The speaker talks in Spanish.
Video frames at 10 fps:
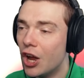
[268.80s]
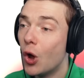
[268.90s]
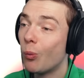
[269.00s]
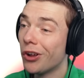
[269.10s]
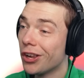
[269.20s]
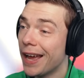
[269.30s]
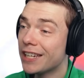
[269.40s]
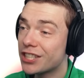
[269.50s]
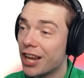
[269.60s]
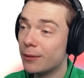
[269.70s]
La última
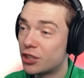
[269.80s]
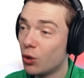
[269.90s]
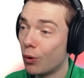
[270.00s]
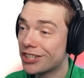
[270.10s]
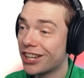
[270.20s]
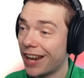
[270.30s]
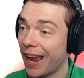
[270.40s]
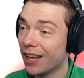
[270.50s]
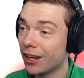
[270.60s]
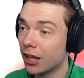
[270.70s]
vez era un
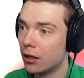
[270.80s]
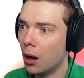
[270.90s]
extraterrestre.